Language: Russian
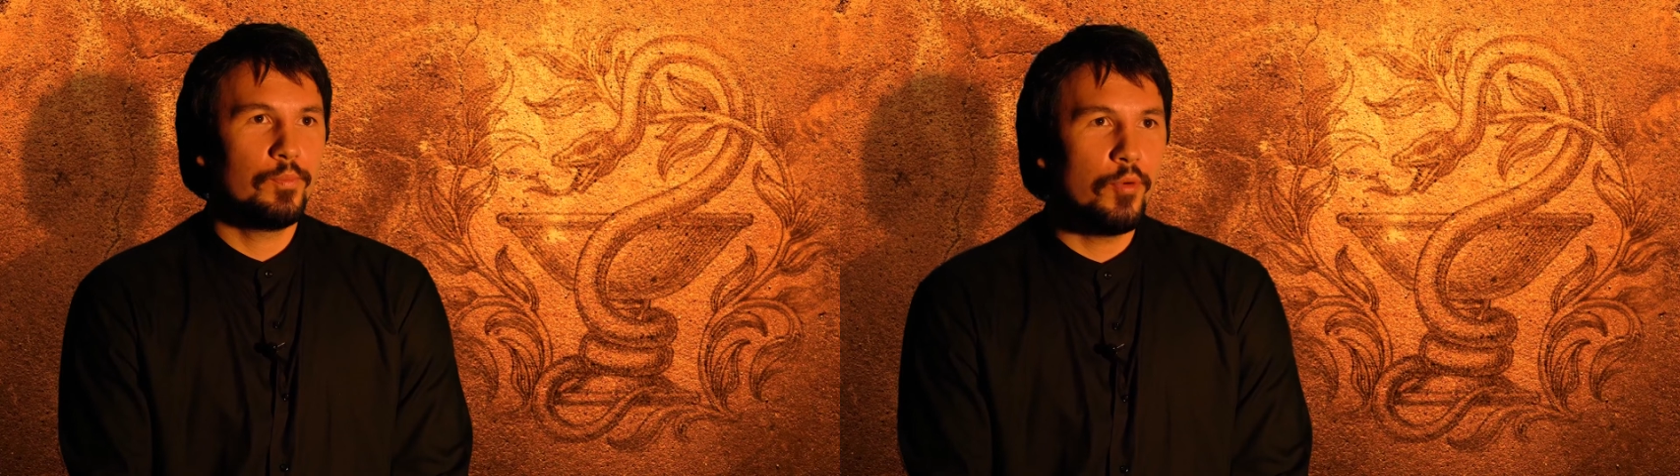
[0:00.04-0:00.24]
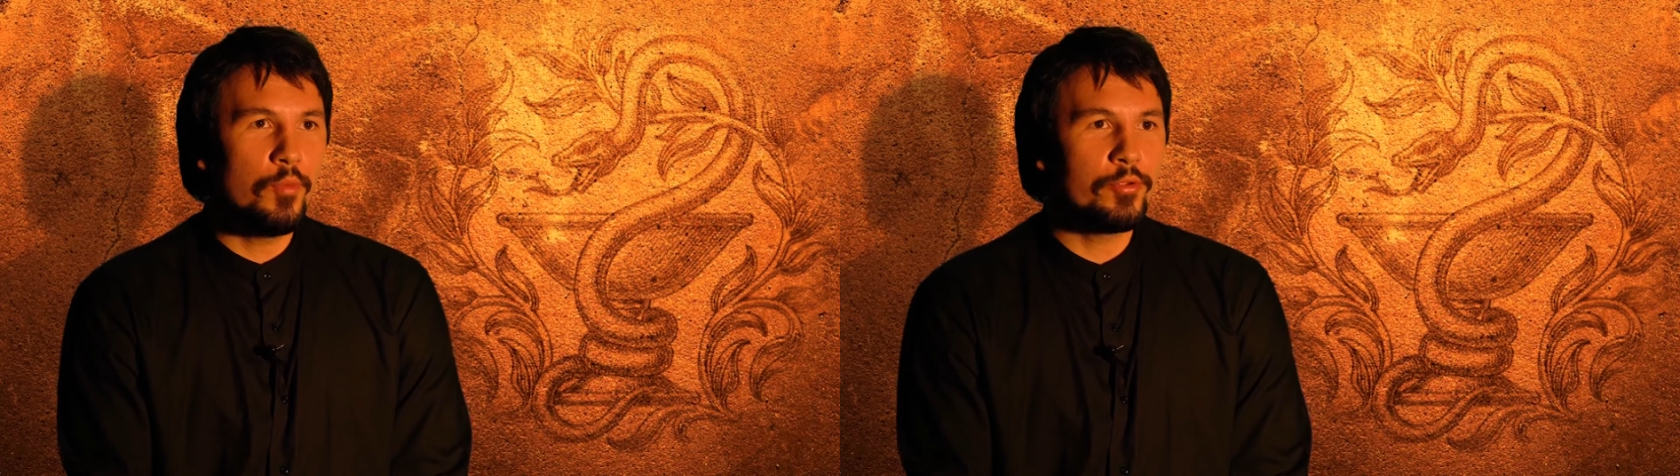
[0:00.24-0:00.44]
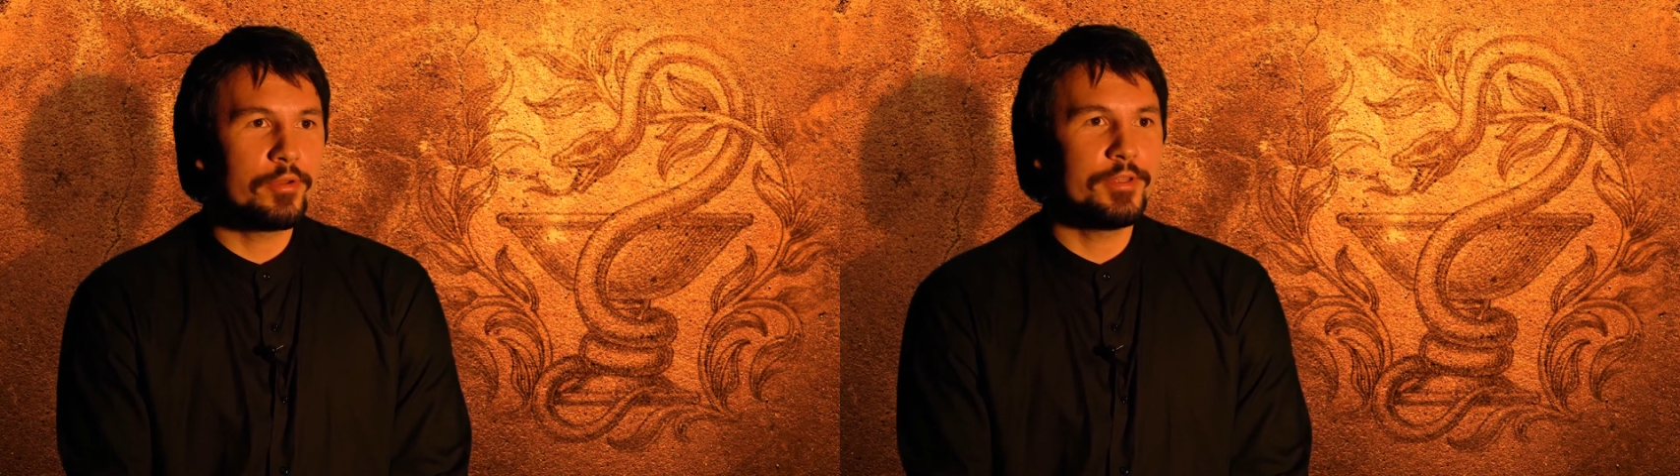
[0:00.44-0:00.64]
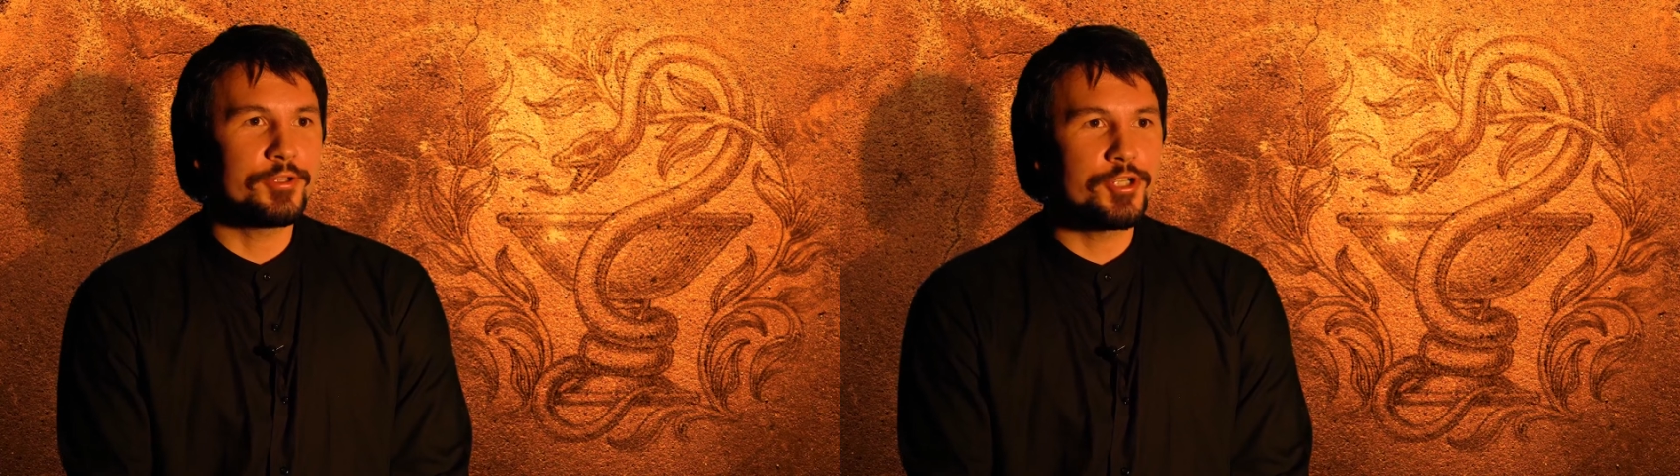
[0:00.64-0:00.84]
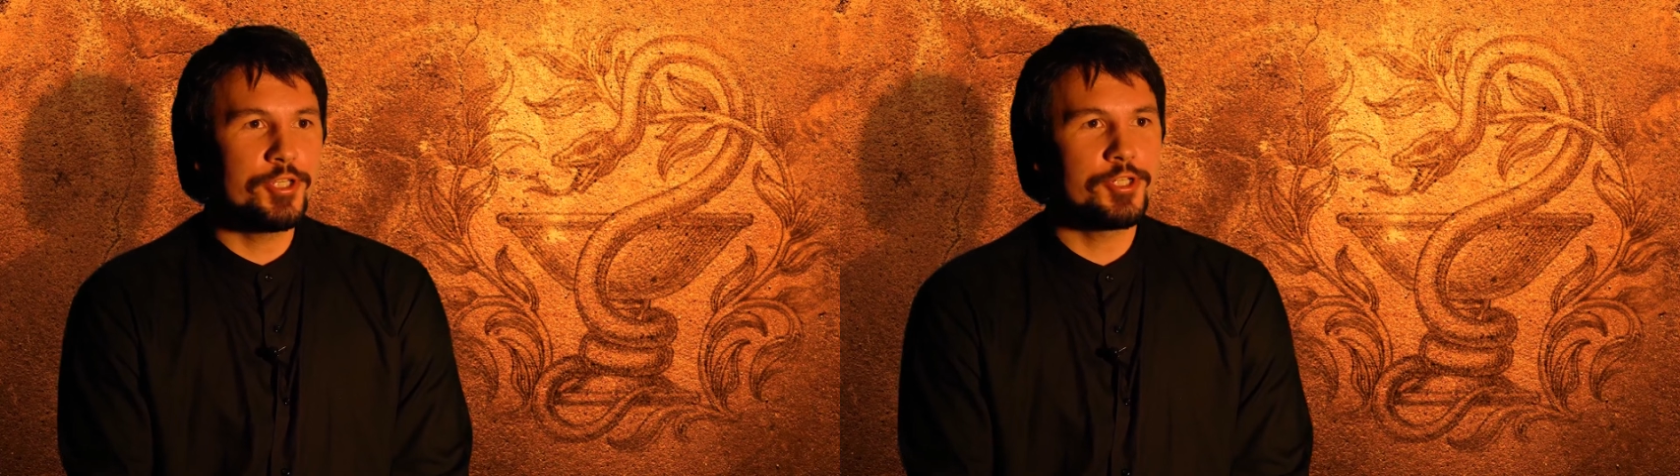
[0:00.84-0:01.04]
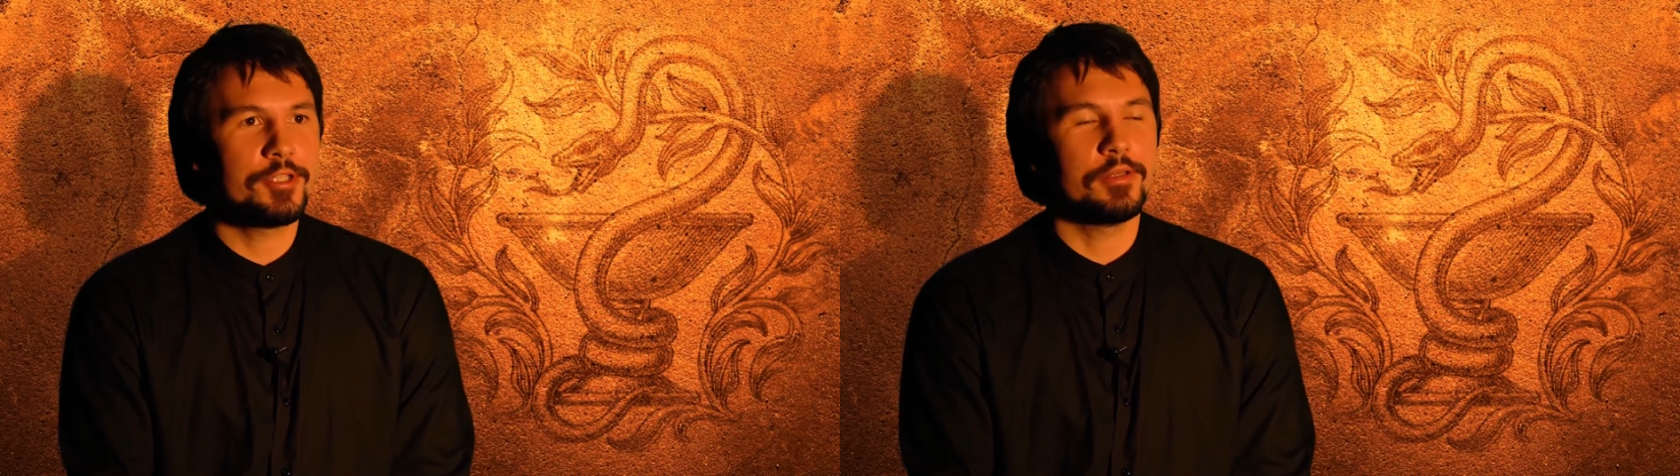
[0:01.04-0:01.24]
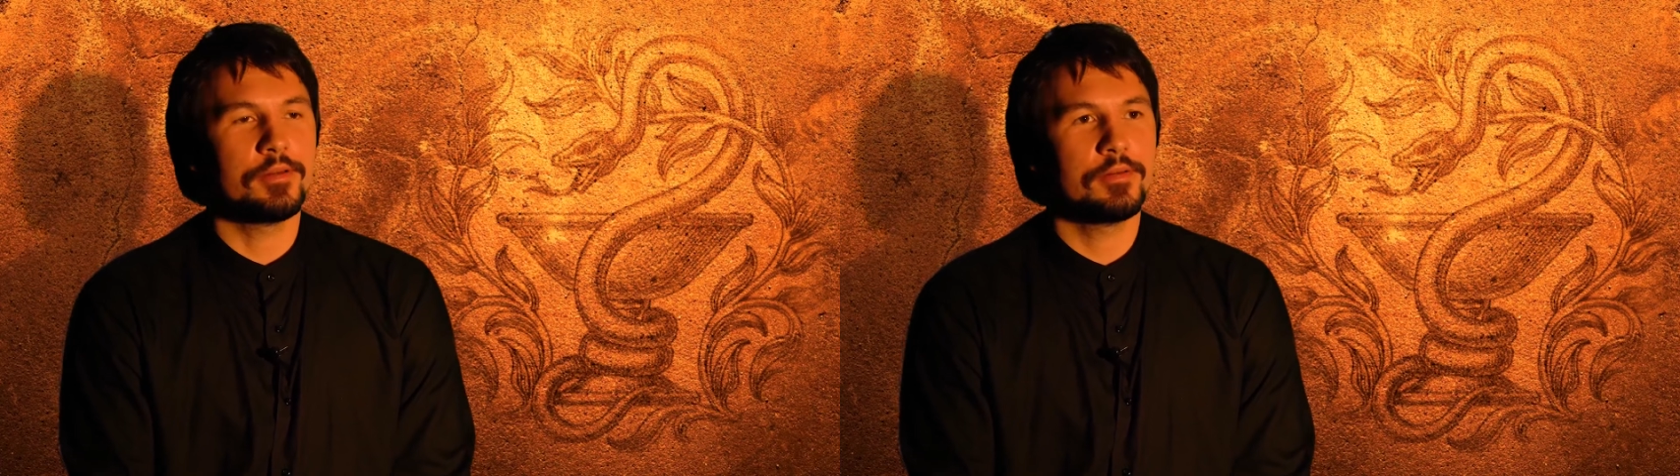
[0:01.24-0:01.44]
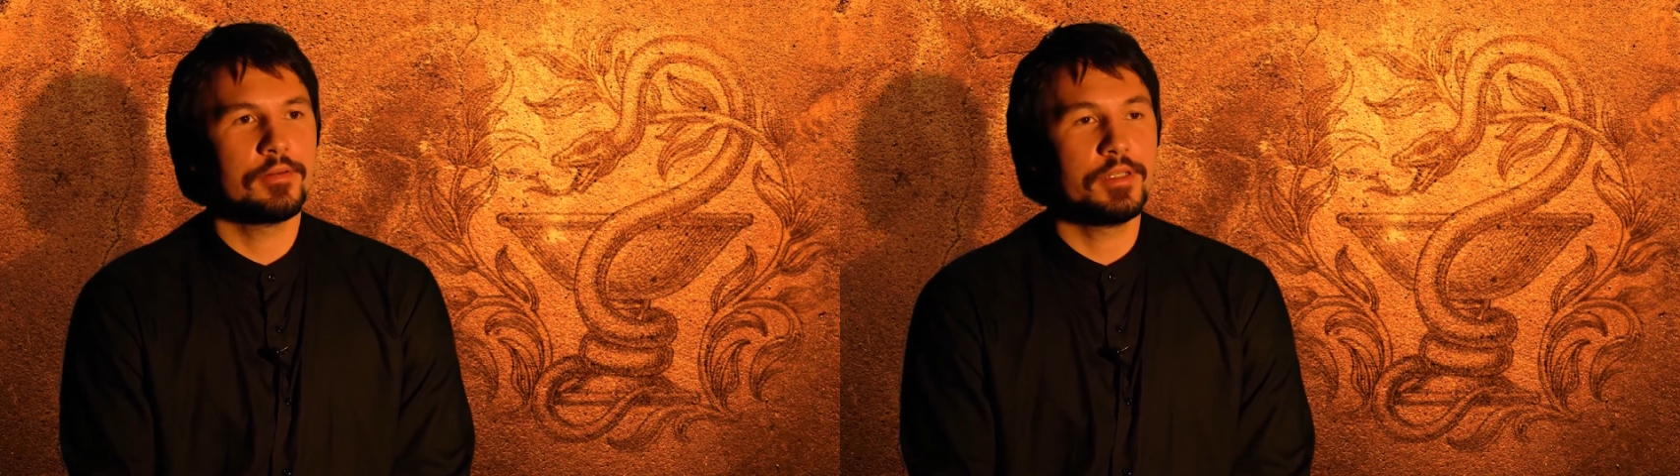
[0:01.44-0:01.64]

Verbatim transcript: Помню, одна женщина